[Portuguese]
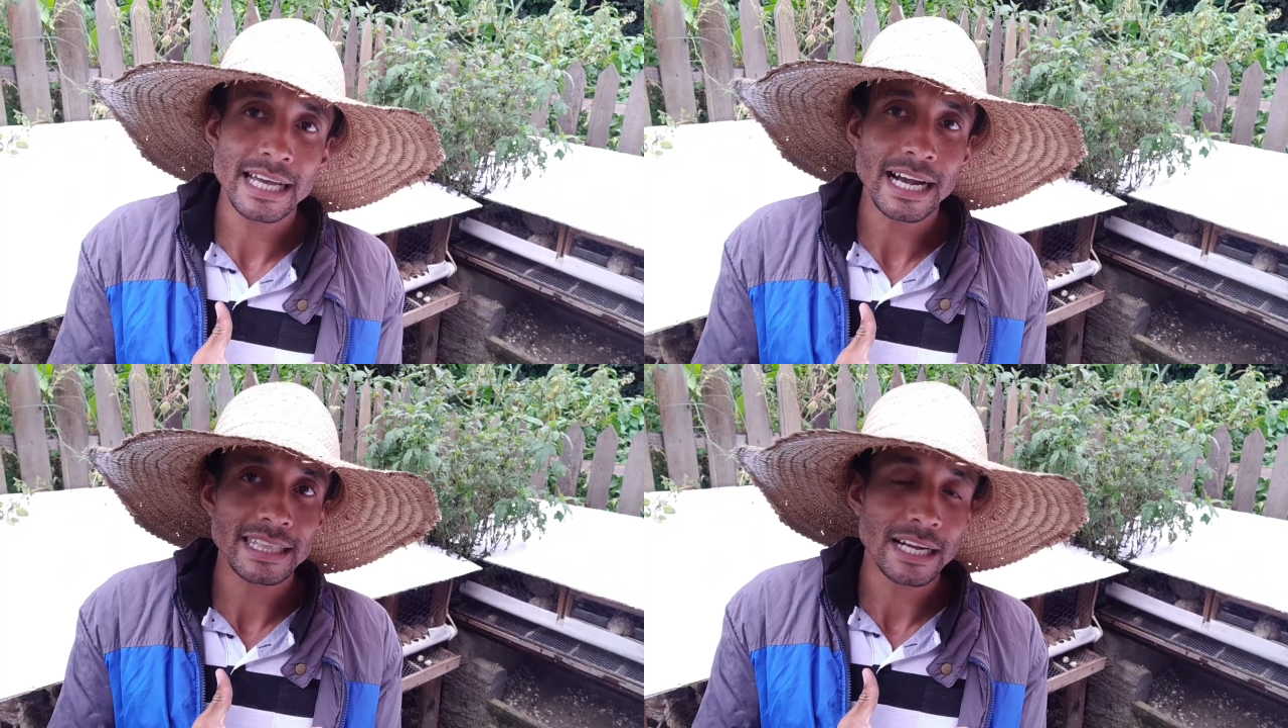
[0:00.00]

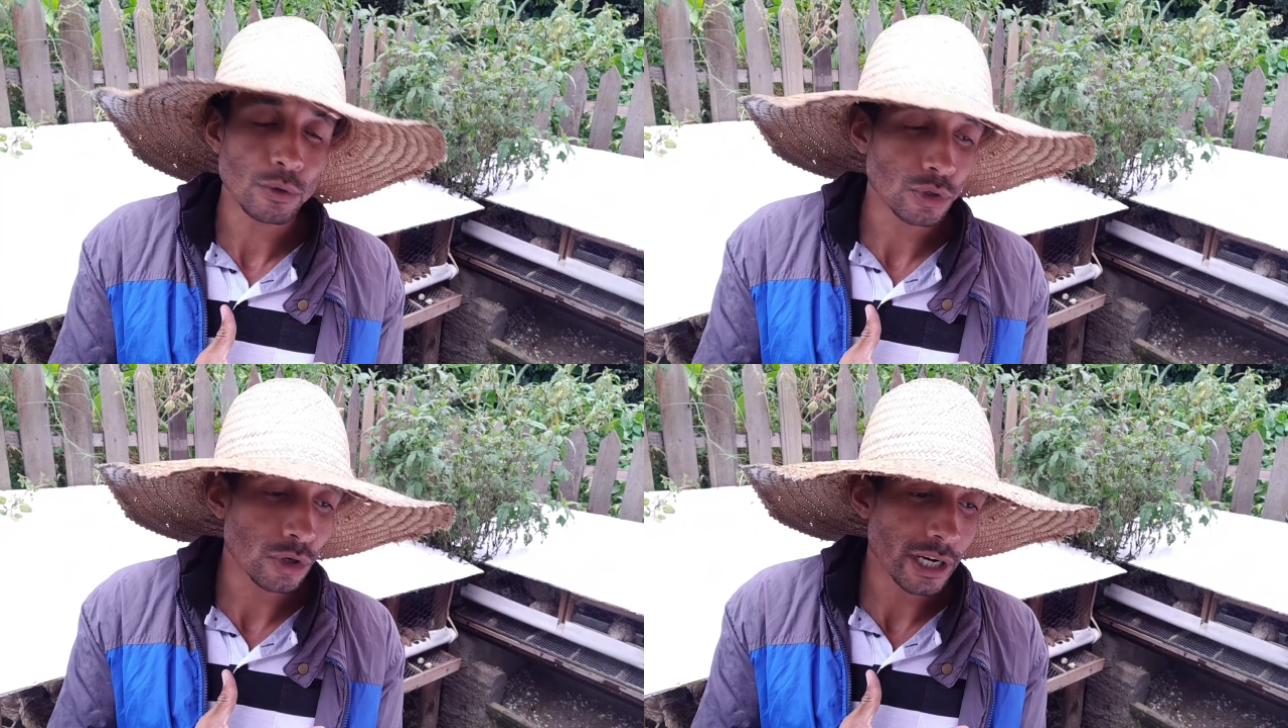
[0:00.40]
da, da
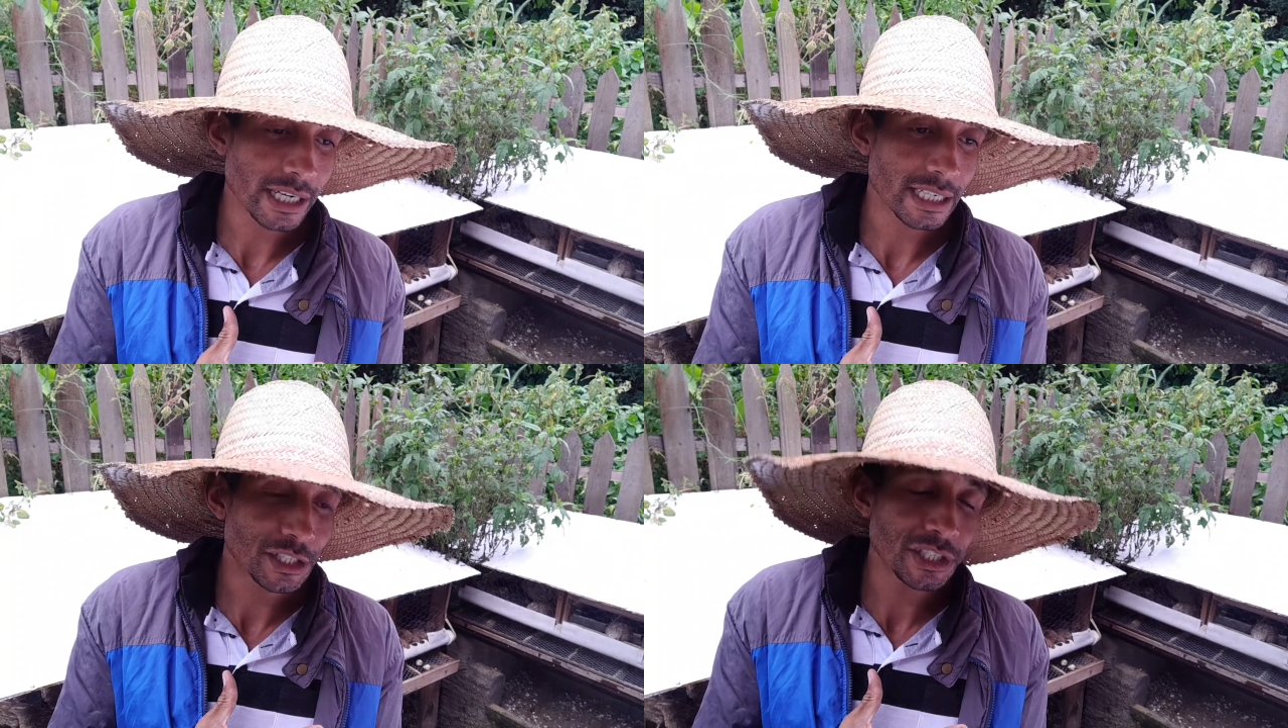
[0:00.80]

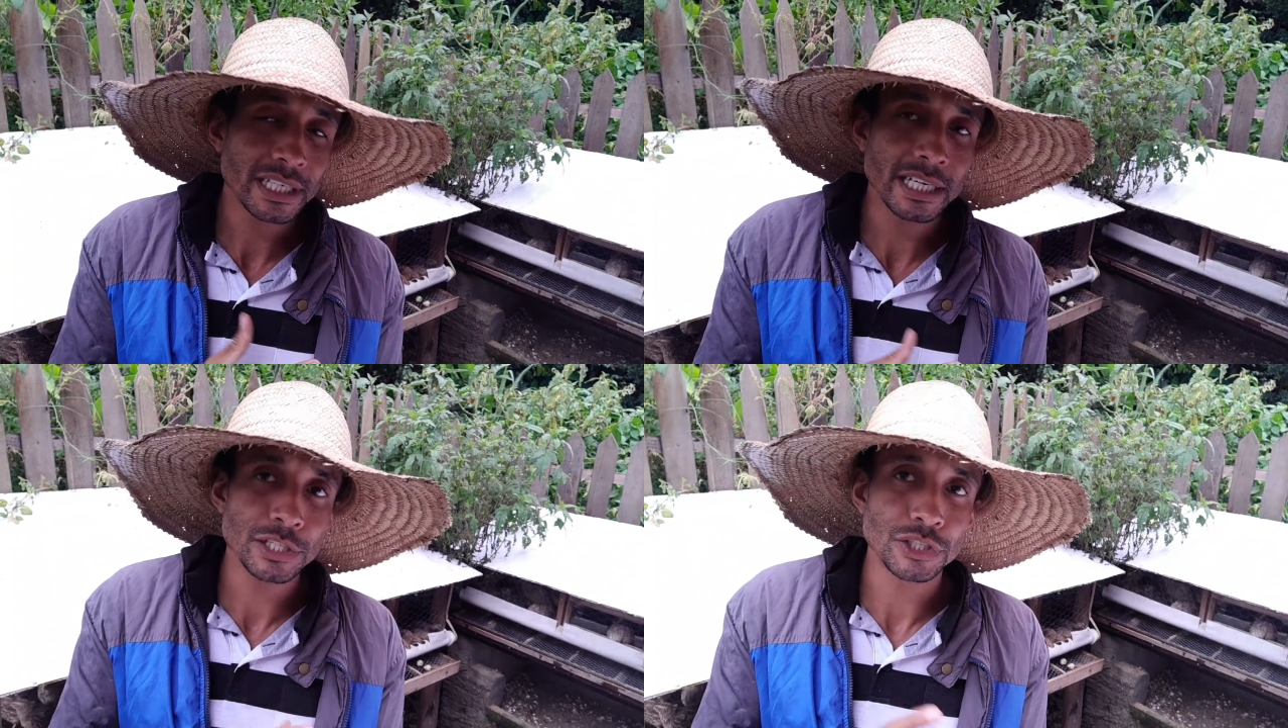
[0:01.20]
codorna
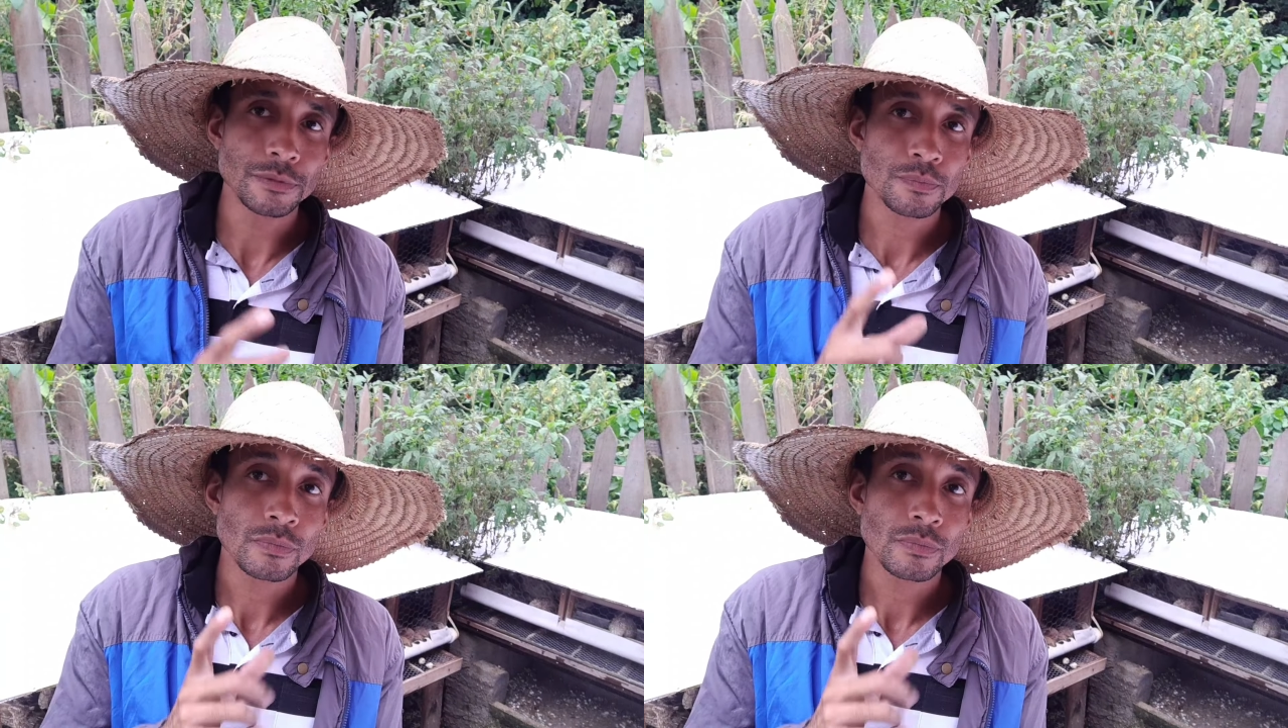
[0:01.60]
gigante